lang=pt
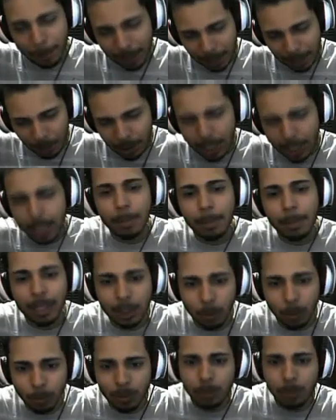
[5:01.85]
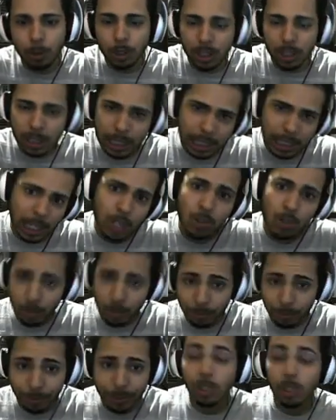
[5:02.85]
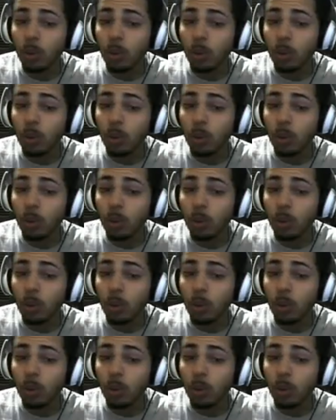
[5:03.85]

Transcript: apertar OK, matar um Vimon e tentar entrar de novo.